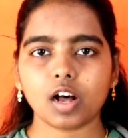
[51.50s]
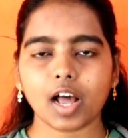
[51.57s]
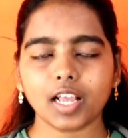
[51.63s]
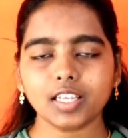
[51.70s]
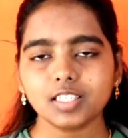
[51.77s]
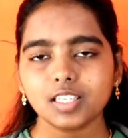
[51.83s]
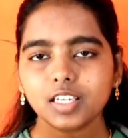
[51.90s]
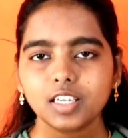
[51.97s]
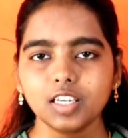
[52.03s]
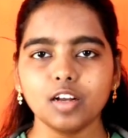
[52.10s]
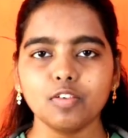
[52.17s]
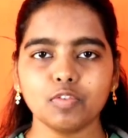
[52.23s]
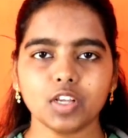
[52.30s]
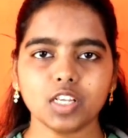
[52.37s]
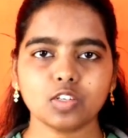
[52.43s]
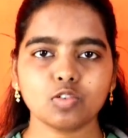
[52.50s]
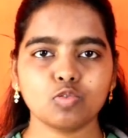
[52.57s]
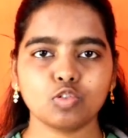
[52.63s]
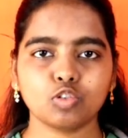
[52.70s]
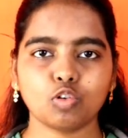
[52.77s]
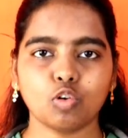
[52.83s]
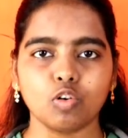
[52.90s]
హైజినిక్గా ఫేస్
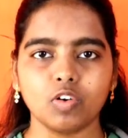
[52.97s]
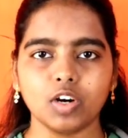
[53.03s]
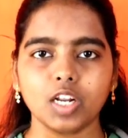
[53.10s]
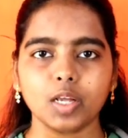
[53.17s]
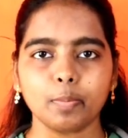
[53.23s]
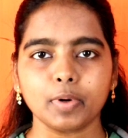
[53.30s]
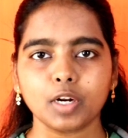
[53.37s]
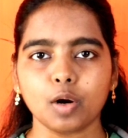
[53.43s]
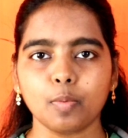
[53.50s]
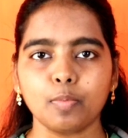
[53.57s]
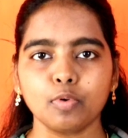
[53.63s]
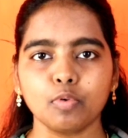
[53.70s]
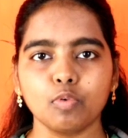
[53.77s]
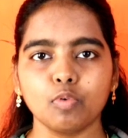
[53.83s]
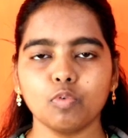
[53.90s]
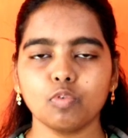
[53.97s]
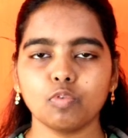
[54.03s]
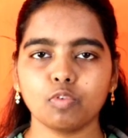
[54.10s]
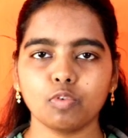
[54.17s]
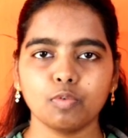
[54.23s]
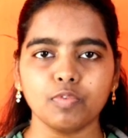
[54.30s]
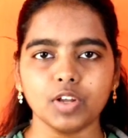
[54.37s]
నుంచుకోవడం అంటే ఎప్పటికప్పుడు
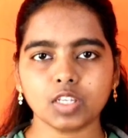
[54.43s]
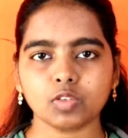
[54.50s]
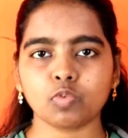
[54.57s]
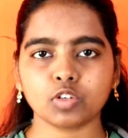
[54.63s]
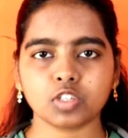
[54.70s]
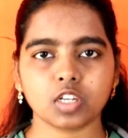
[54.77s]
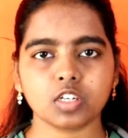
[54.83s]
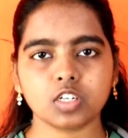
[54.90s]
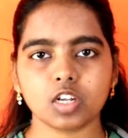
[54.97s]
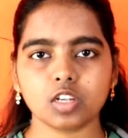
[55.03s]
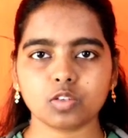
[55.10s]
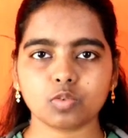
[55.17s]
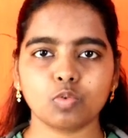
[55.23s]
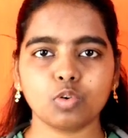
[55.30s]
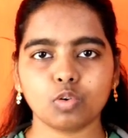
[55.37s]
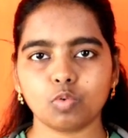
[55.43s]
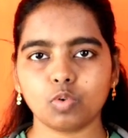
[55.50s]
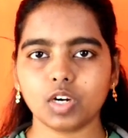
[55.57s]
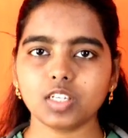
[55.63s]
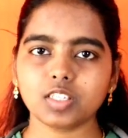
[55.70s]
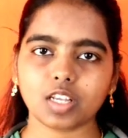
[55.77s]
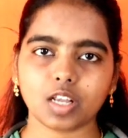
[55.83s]
ఫేస్ వాష్ అది చేసుకుంటూ
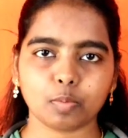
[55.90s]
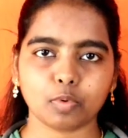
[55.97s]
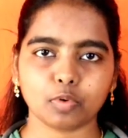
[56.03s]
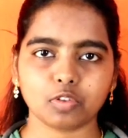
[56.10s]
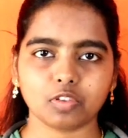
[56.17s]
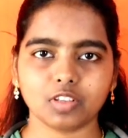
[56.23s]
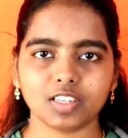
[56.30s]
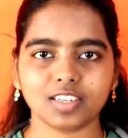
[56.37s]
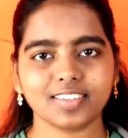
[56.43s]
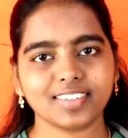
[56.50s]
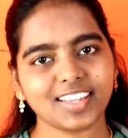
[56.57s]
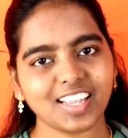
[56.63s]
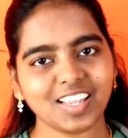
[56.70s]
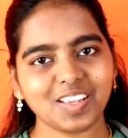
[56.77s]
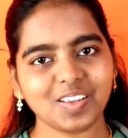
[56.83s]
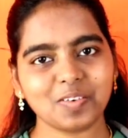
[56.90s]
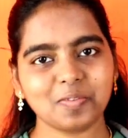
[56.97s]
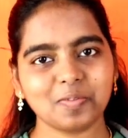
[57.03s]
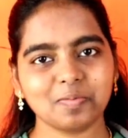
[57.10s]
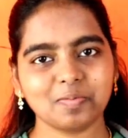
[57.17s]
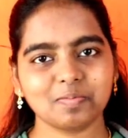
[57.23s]
ఉంటే సరిపోతుంది థ్యాంక్ యూ